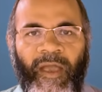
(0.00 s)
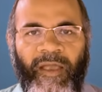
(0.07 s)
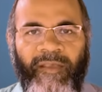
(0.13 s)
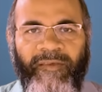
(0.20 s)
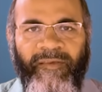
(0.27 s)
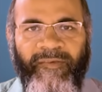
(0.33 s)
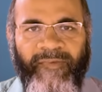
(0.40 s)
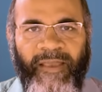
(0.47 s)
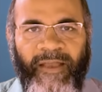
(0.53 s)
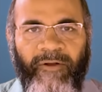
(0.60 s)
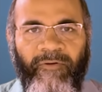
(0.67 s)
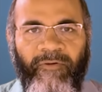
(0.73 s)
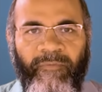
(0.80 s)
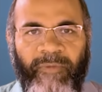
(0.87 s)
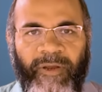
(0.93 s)
ऐसे
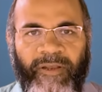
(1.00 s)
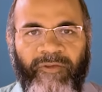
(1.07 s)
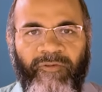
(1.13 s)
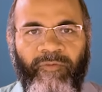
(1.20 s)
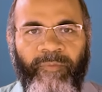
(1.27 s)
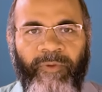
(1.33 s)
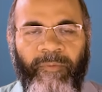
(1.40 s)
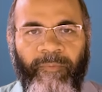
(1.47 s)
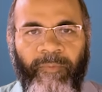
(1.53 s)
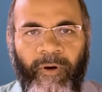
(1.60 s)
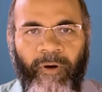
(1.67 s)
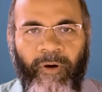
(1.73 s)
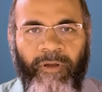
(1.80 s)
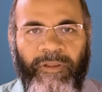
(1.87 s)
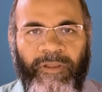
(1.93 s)
सैकड़ों मरीजों पर
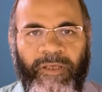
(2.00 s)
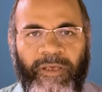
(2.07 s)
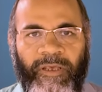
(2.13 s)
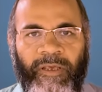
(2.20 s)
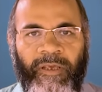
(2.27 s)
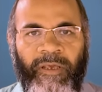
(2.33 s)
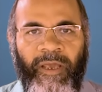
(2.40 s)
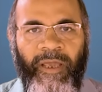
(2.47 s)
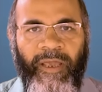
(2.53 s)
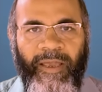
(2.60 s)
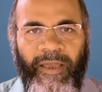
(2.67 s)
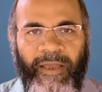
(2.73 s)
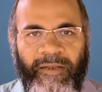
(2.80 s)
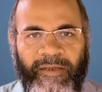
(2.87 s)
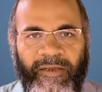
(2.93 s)
बहुत ही
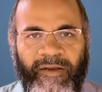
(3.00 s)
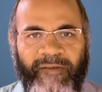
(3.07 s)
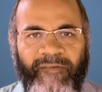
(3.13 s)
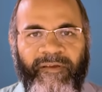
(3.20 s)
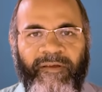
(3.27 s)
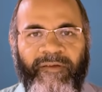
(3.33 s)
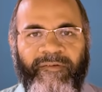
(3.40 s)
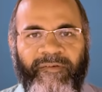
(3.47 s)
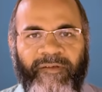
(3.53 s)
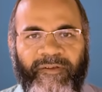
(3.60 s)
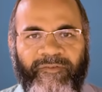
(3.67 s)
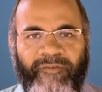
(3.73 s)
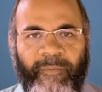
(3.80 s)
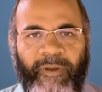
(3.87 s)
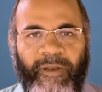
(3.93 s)
एनकरेजिंग
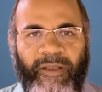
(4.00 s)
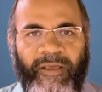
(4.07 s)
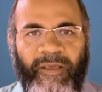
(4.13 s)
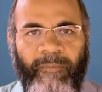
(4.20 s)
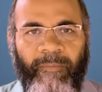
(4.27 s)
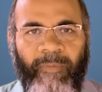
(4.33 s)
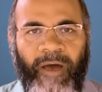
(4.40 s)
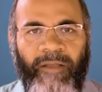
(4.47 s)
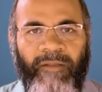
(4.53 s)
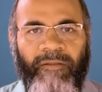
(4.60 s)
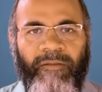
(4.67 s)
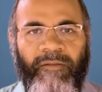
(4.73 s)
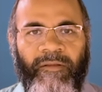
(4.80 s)
रिजल्ट्स मिलने के बाद